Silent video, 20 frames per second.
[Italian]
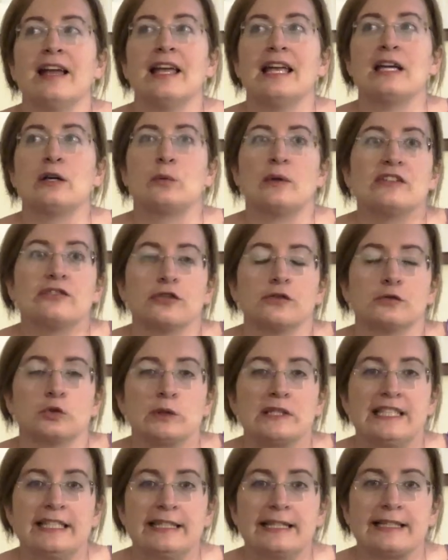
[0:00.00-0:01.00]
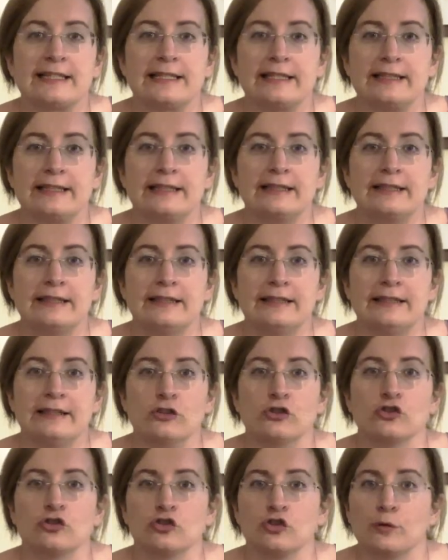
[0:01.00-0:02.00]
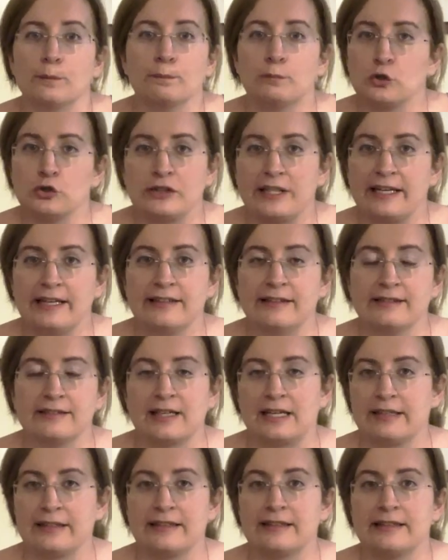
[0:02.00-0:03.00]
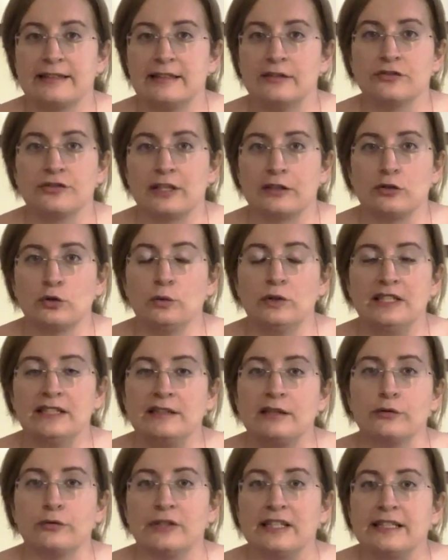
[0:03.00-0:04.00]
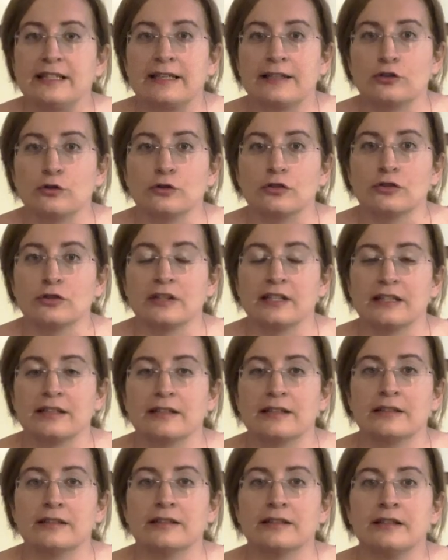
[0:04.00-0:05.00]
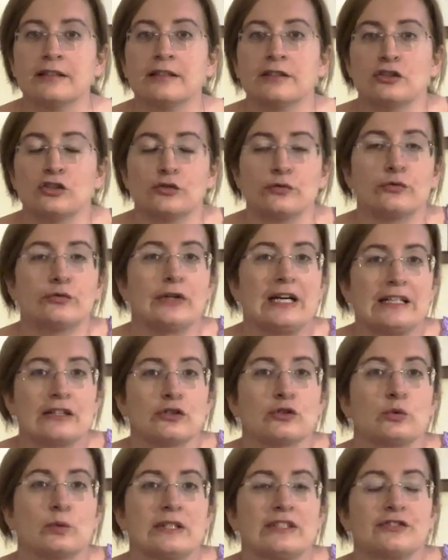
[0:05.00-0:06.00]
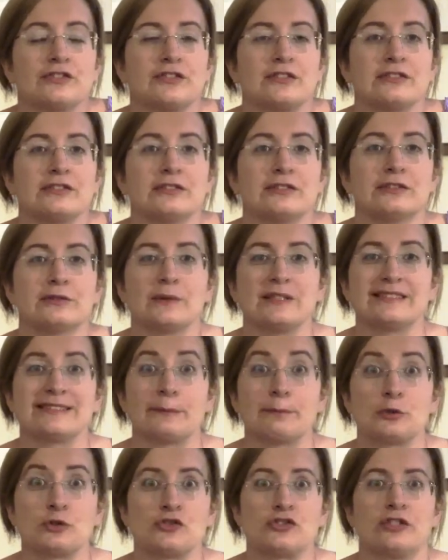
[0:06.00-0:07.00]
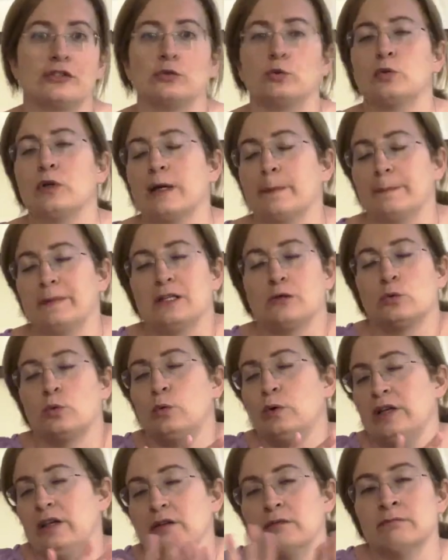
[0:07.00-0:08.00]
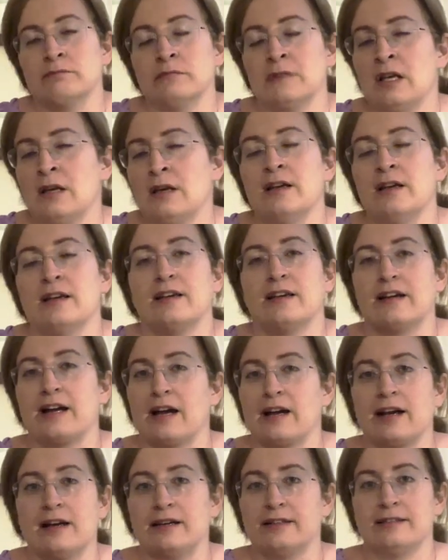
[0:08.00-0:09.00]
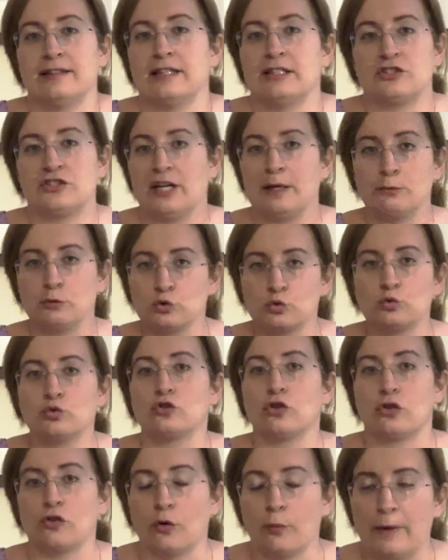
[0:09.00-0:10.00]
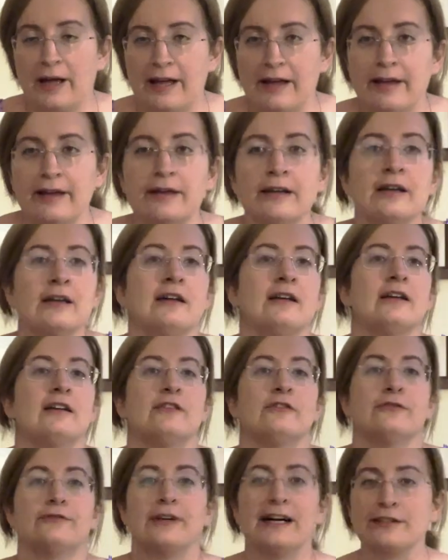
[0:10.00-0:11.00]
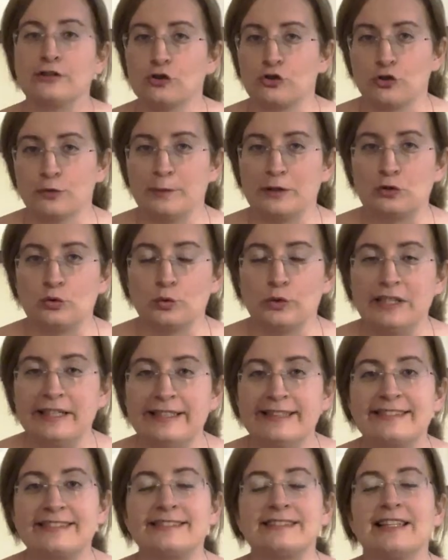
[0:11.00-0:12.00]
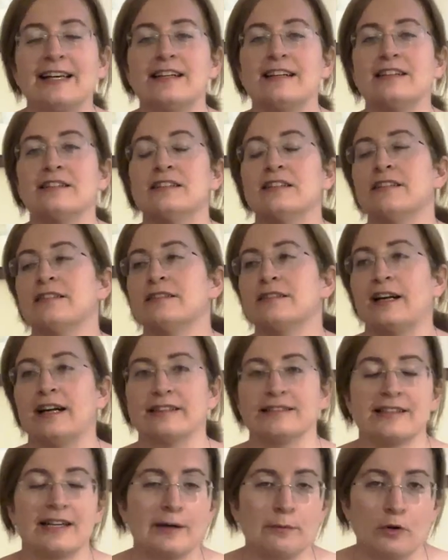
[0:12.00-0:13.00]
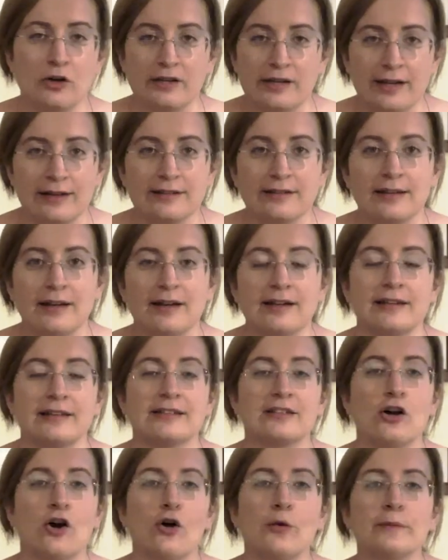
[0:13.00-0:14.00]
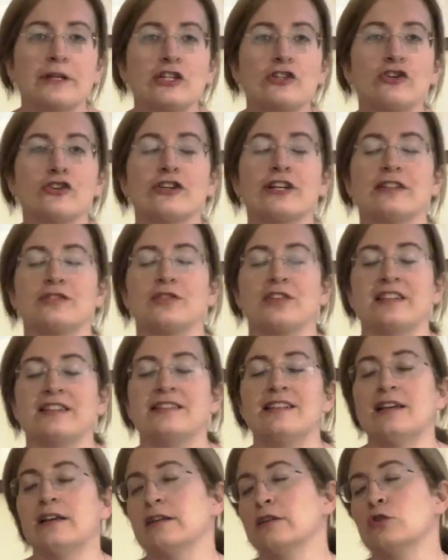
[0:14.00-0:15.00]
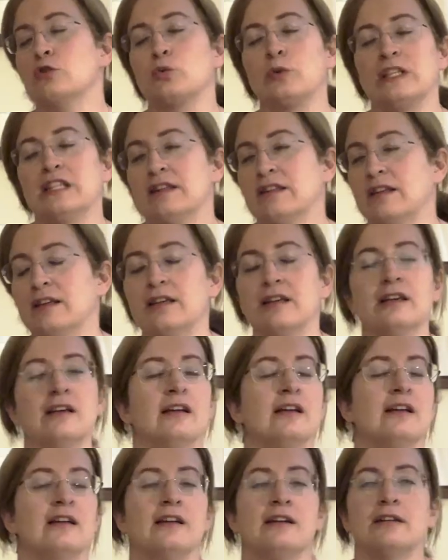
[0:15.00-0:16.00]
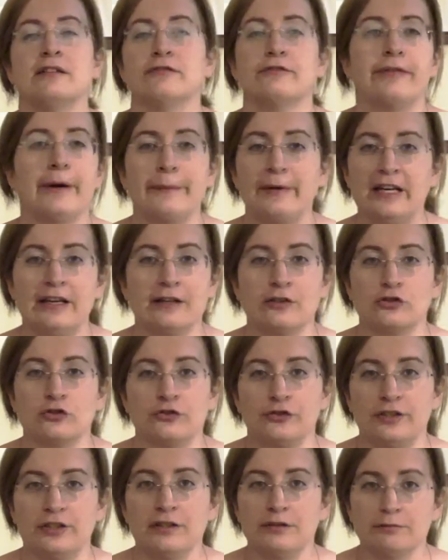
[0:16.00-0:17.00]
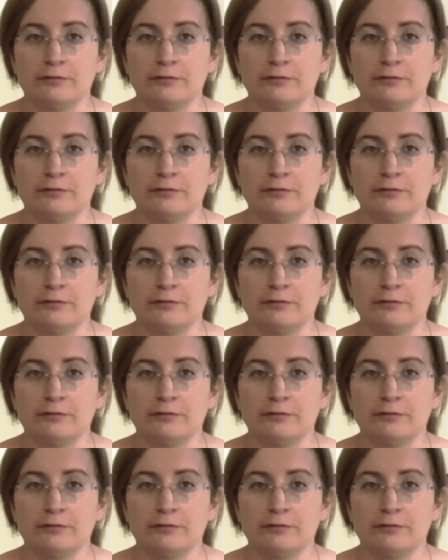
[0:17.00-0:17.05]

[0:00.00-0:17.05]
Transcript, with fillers: e questo vuol dire che io non potrei entrare negli Stati Uniti finché non, eh, non fanno questo, questa procedura, per cui raga lasciamo tutto com'è, vado come turista, andremo anche al, al Comic Con a San Diego, quindi va bene così,